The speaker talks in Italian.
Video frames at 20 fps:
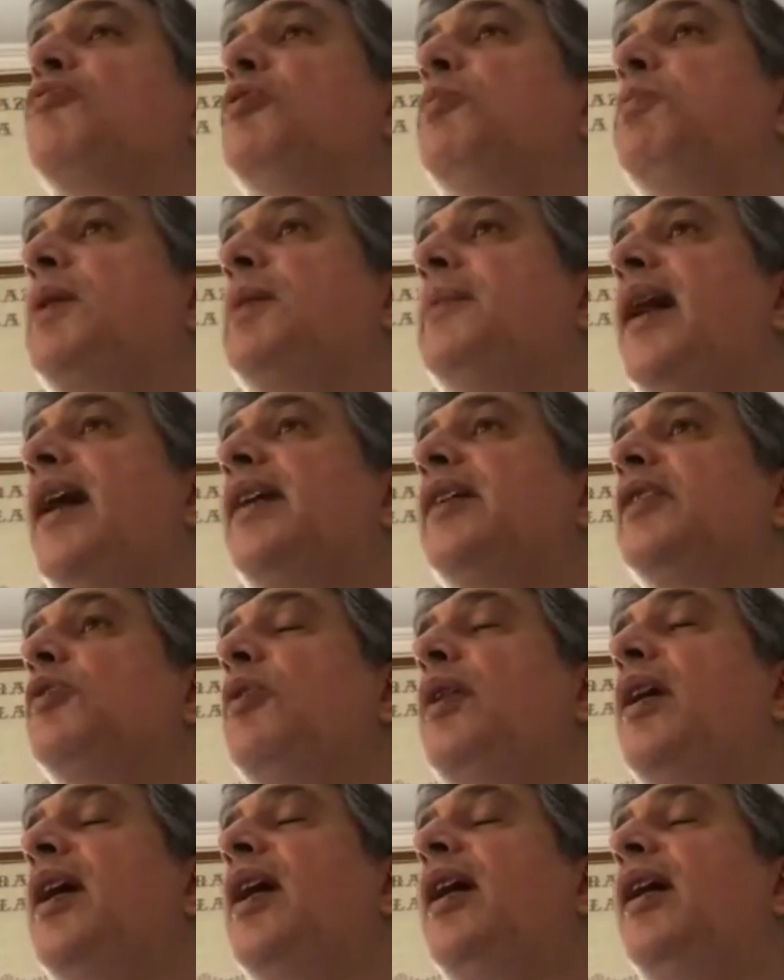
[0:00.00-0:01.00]
primario
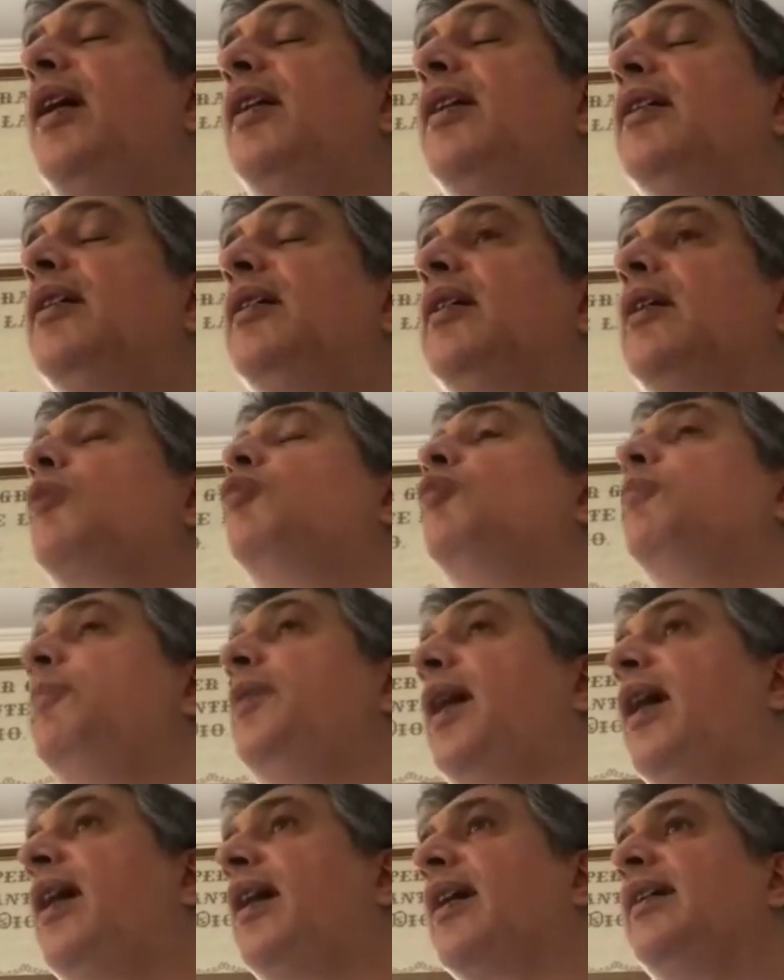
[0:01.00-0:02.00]
era
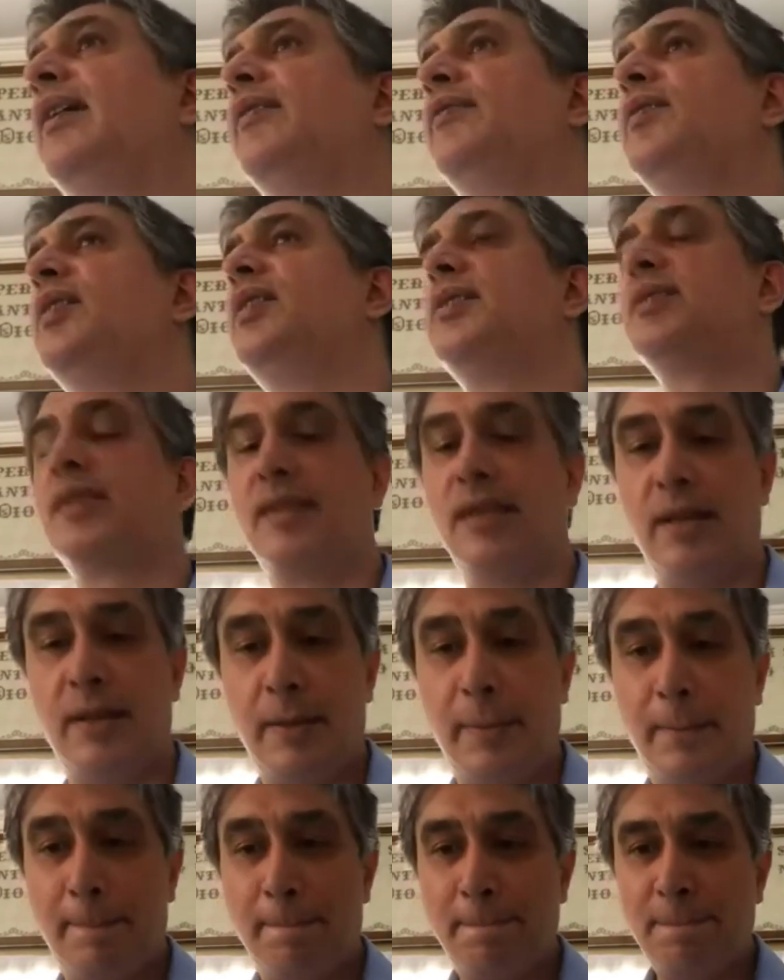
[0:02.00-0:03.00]
recuperare la vista.
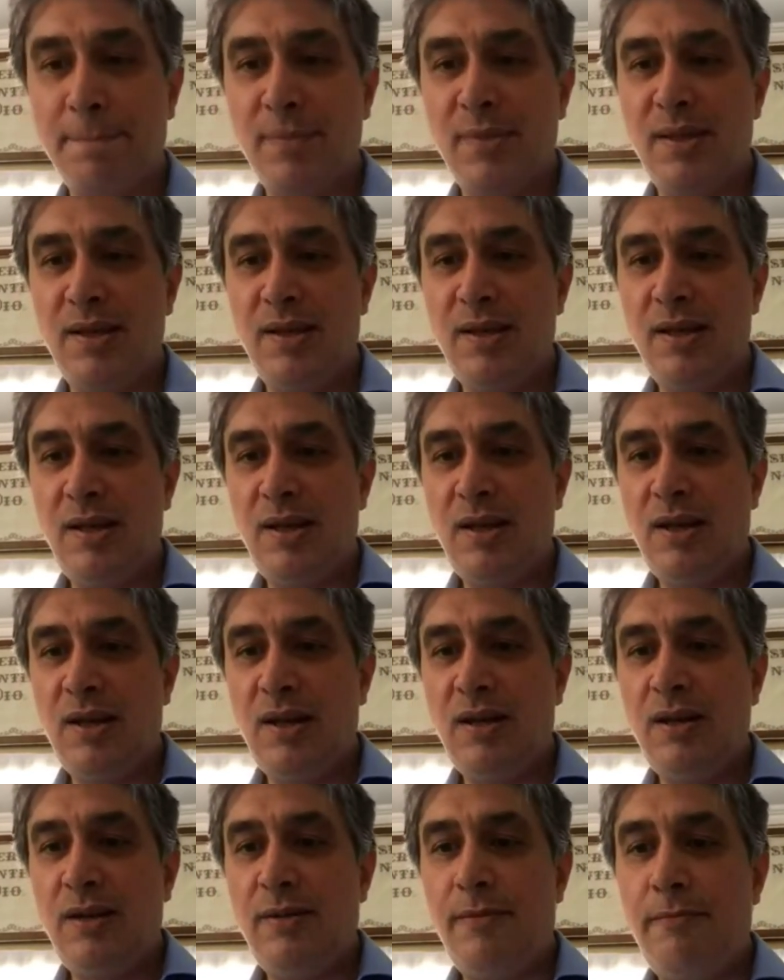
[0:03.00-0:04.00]

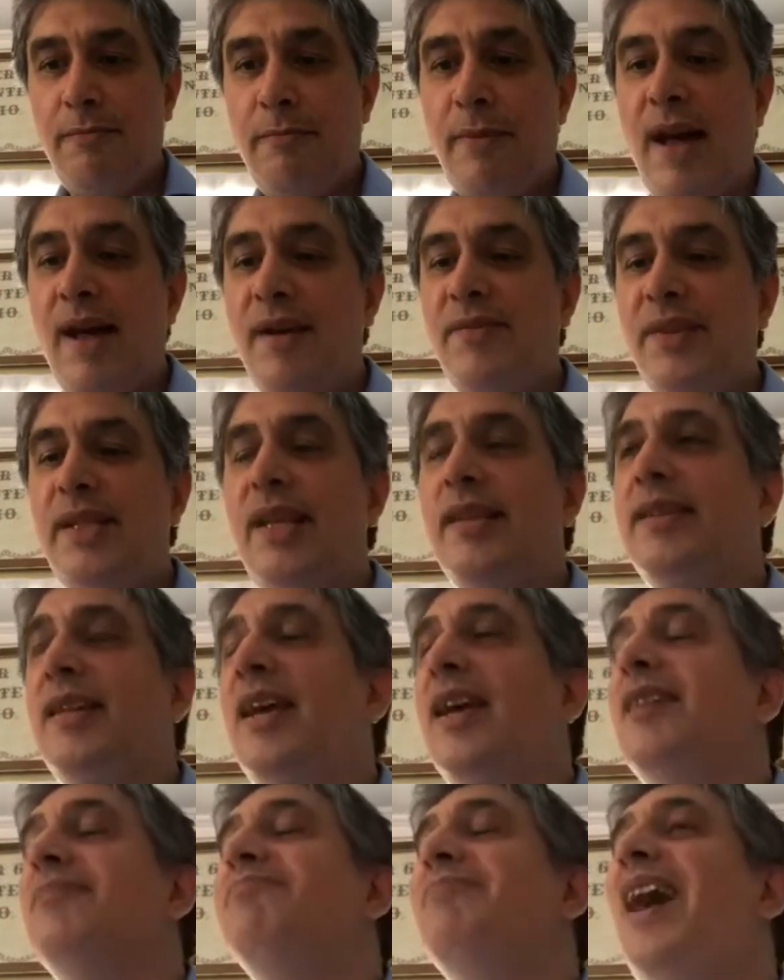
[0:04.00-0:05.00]
Ma
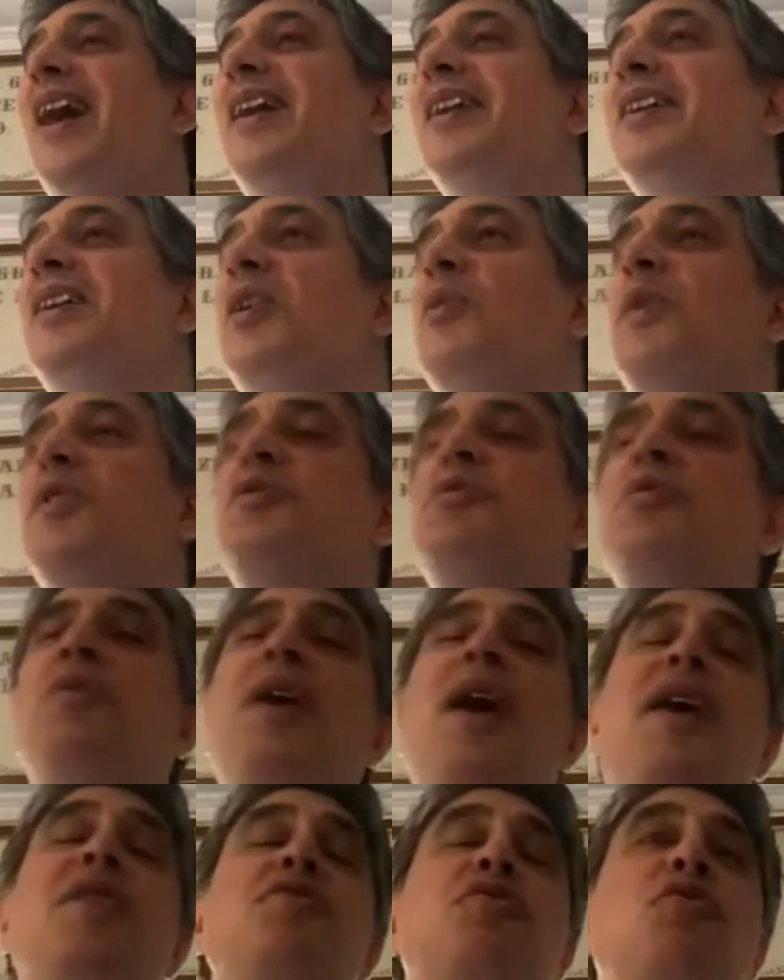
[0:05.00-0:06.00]
vedete, anche in questo
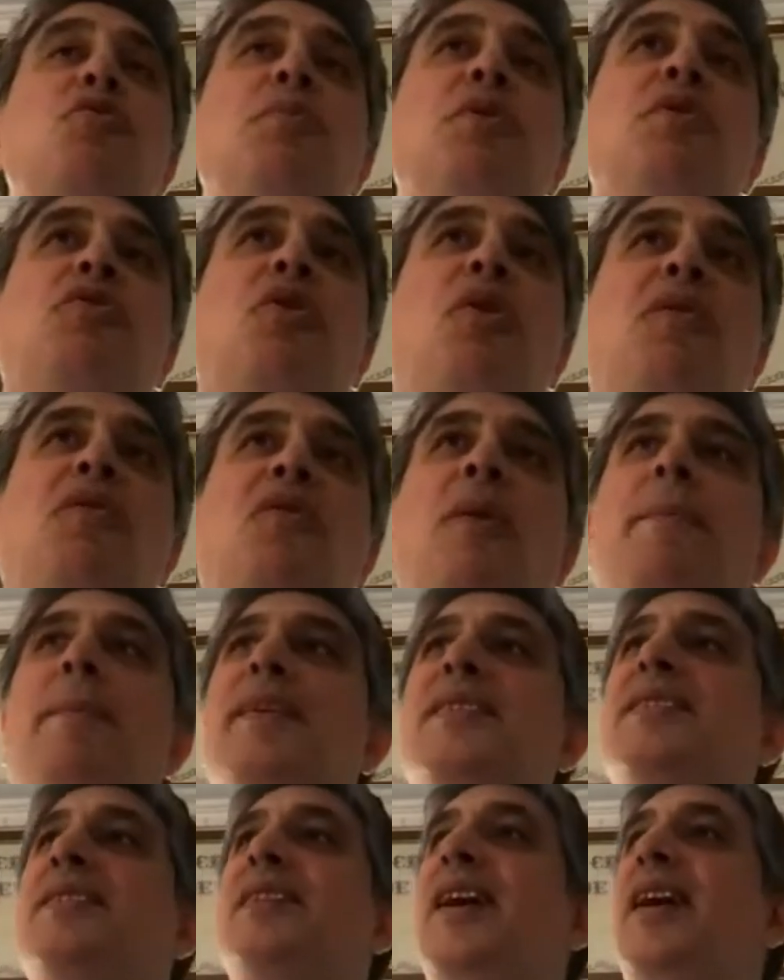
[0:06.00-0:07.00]
caso io mi trovo
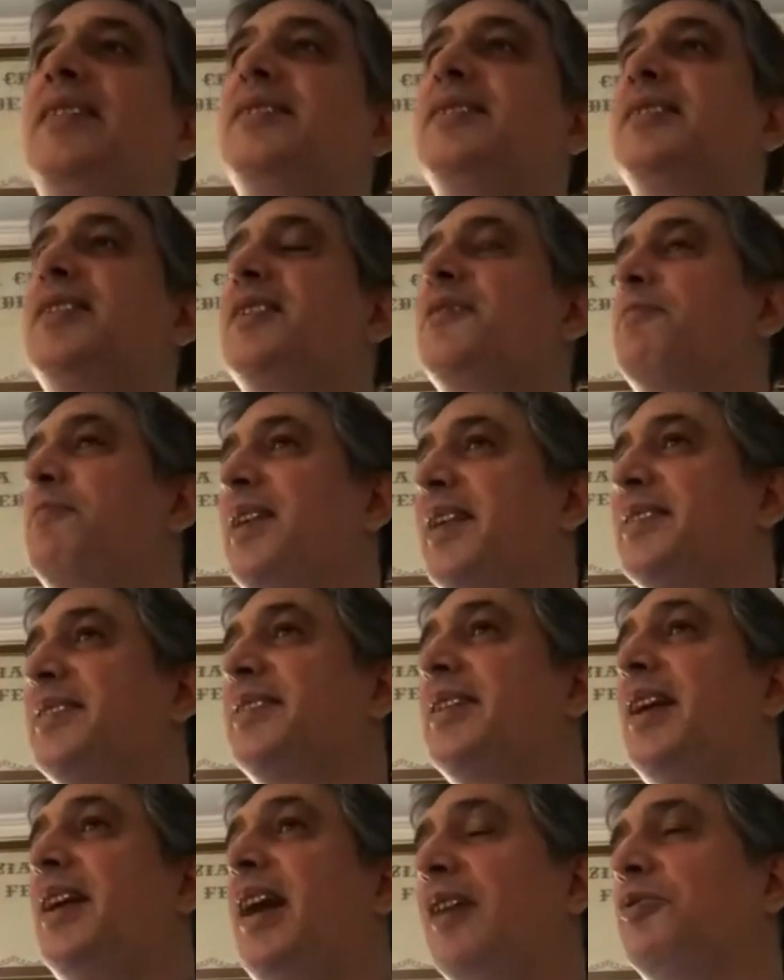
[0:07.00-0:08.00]
abbastanza
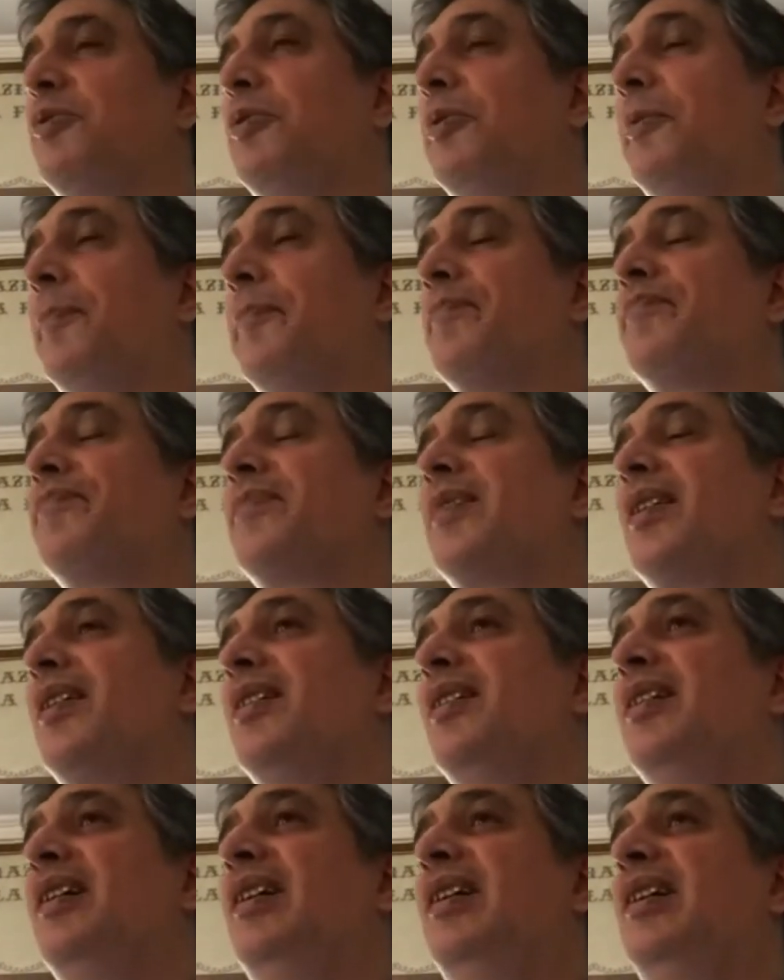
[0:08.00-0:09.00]
spiazzato,
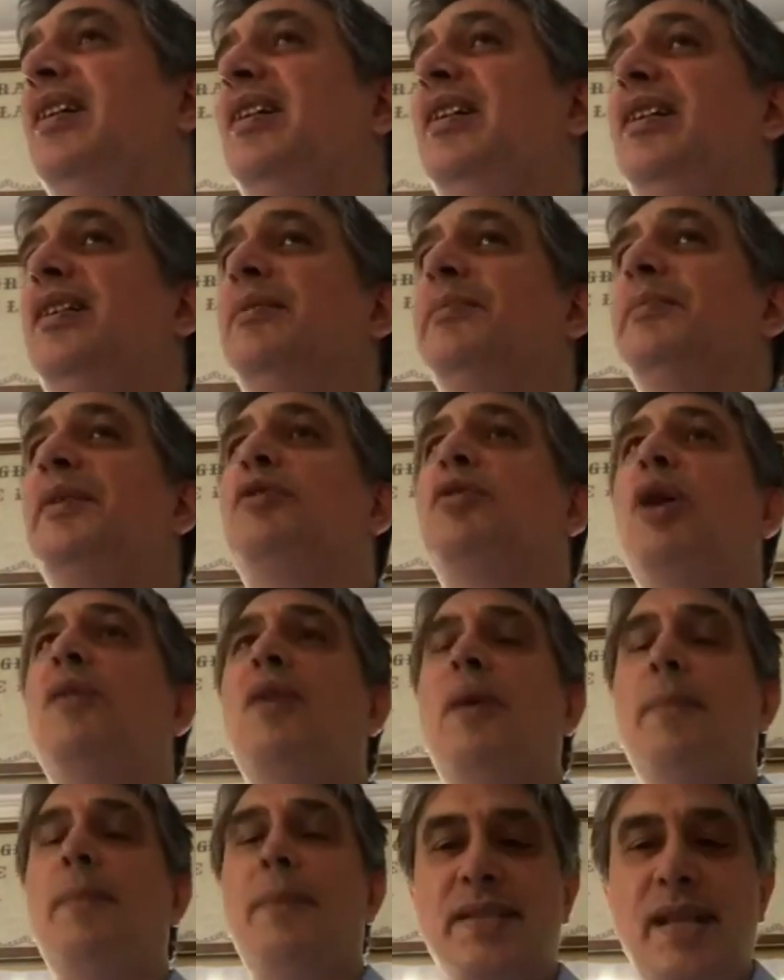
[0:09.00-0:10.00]
mi trovo
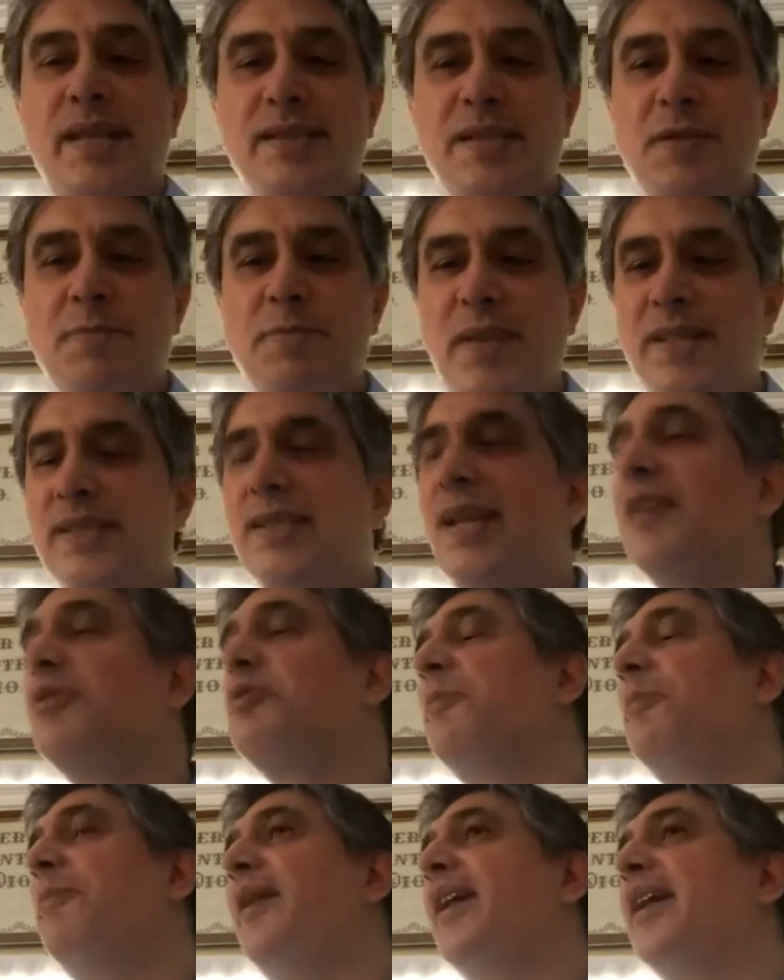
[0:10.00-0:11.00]
abbastanza spiazzato
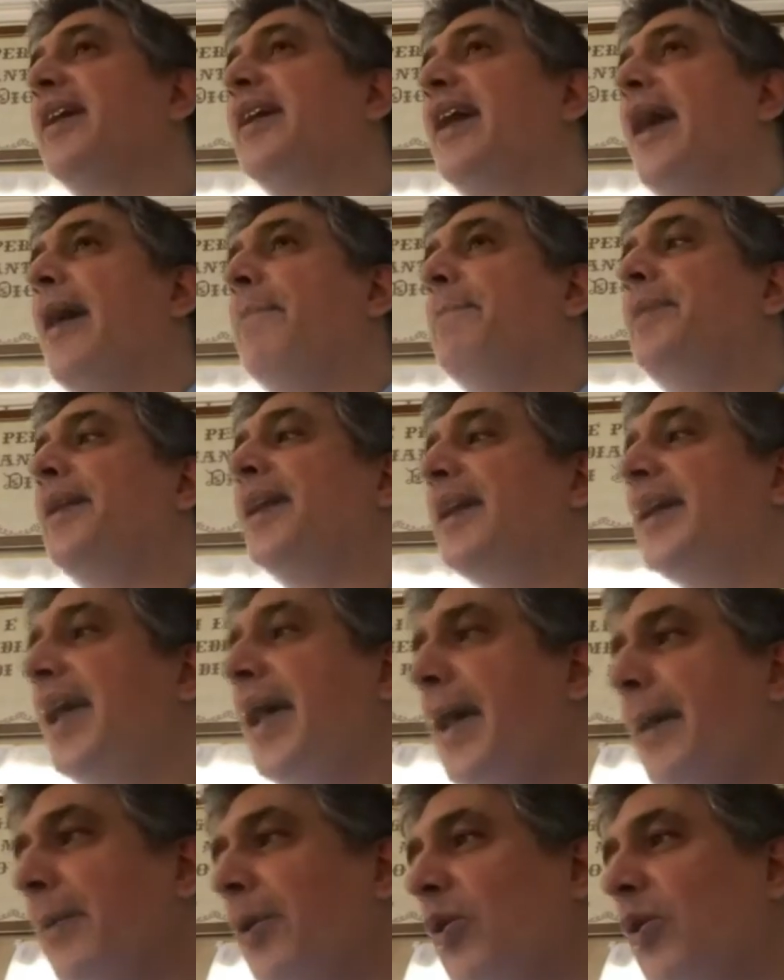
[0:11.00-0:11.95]
perché? Perché